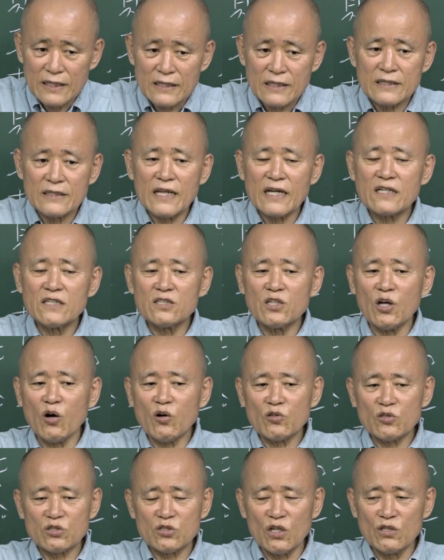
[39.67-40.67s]
근데 그
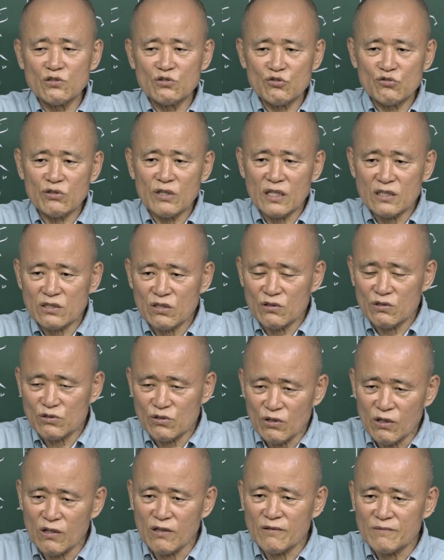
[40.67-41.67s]
역전
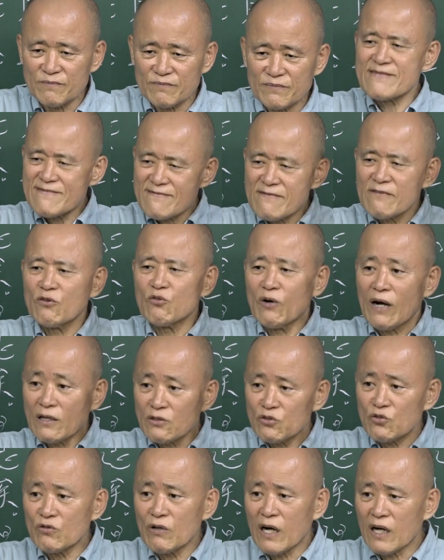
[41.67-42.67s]
중에서도
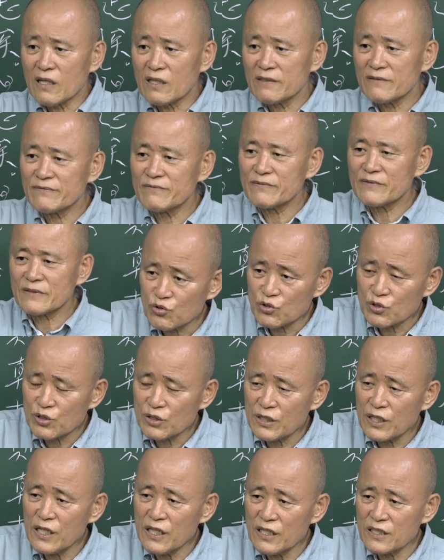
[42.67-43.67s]
왕중왕
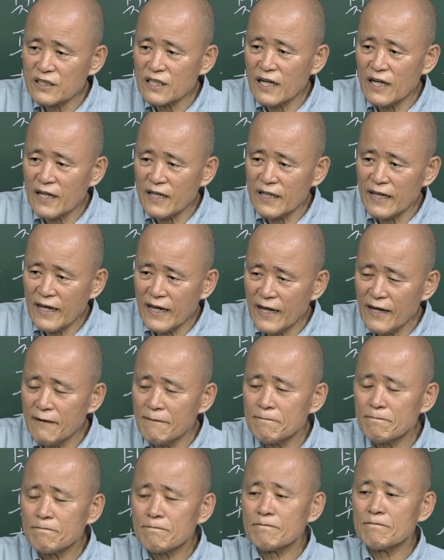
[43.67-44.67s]
기사의
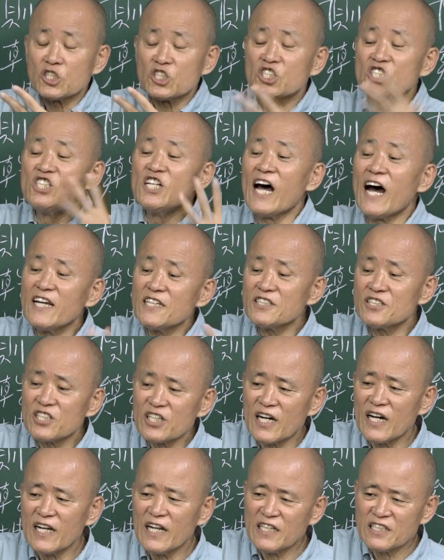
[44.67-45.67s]
지난
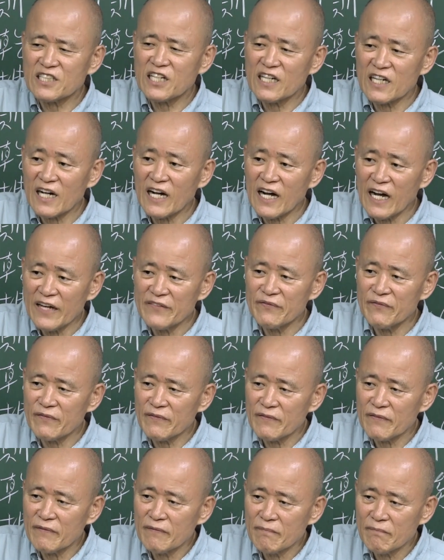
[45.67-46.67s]
시간에 제가
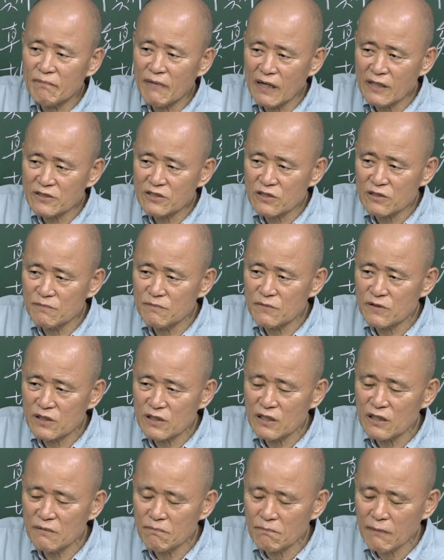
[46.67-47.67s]
한 말씀
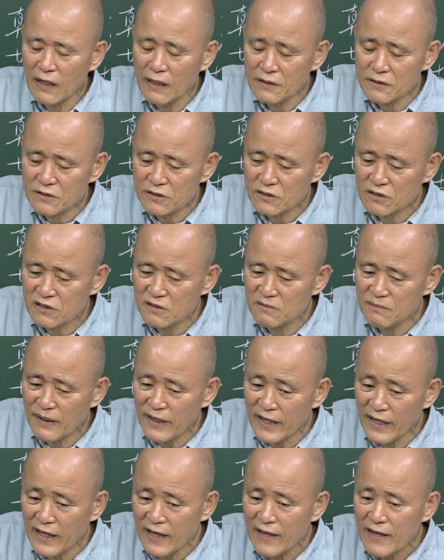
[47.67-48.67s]
드린
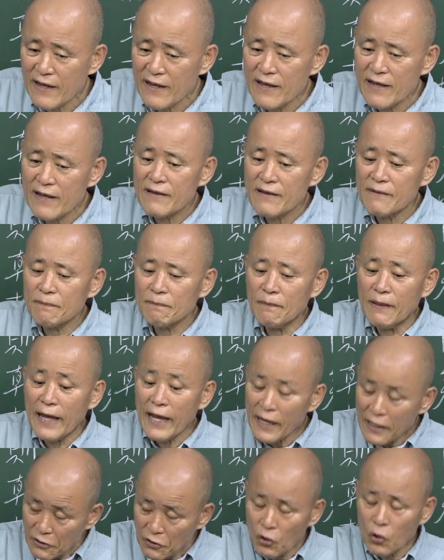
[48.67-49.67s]
말씀의
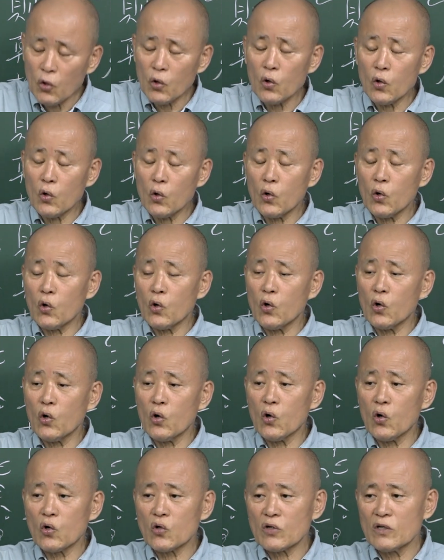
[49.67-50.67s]

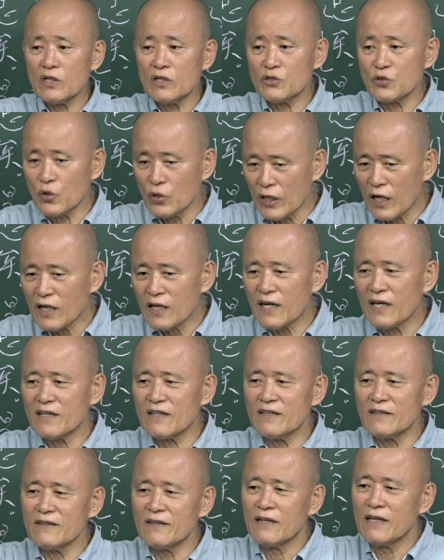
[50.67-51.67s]
내용을
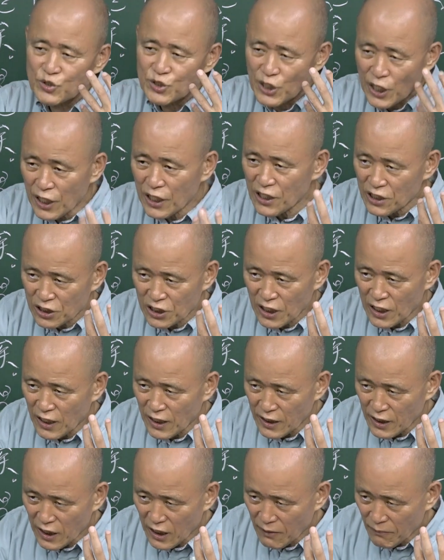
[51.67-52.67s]
요약하는
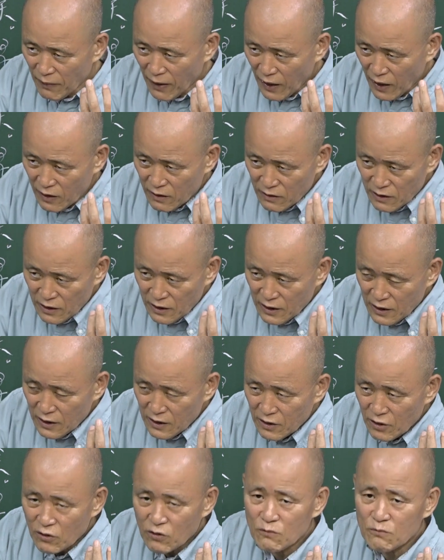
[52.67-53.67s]
개사의
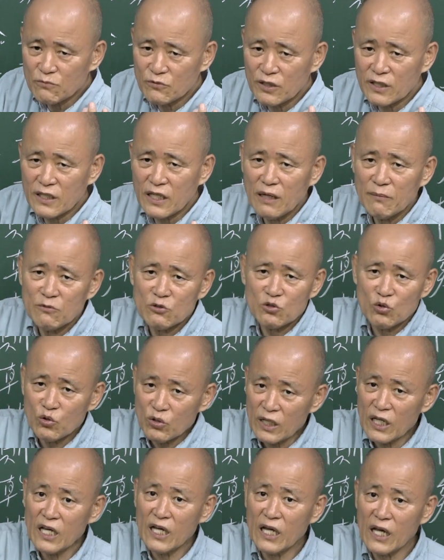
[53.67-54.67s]
말을 여러분들에게 한번
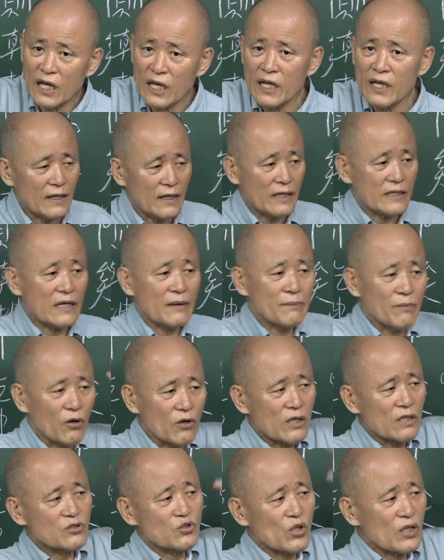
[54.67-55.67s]
소개 그러니까
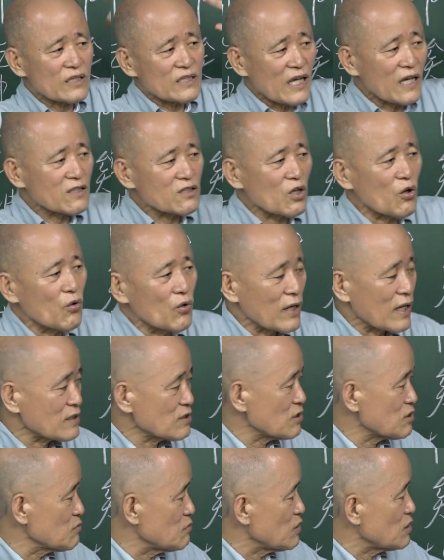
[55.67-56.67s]
머릿속에 탁
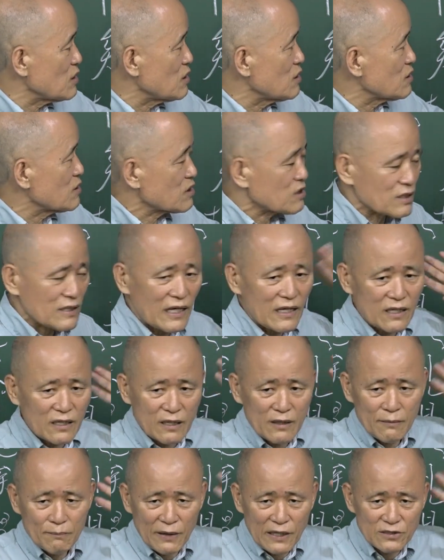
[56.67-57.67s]
떠올라서 이걸 각
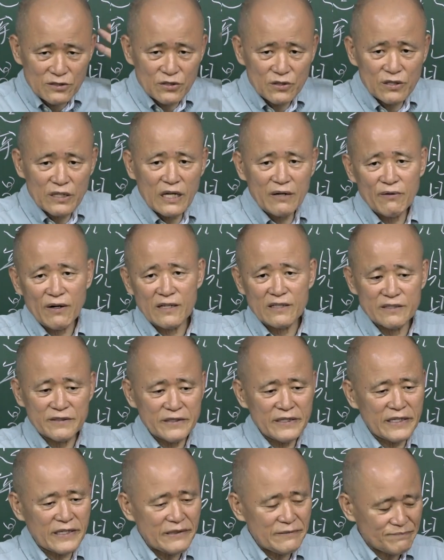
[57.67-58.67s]
판서를
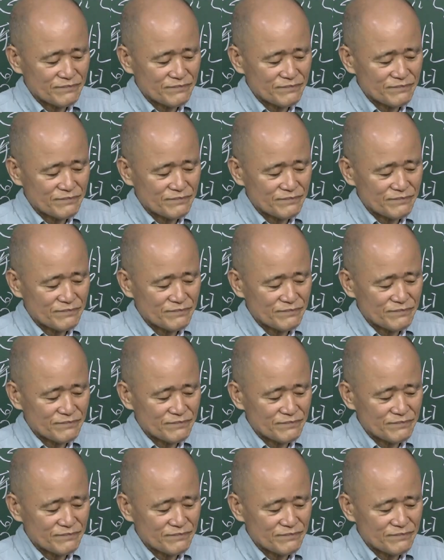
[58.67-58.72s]
해봤는데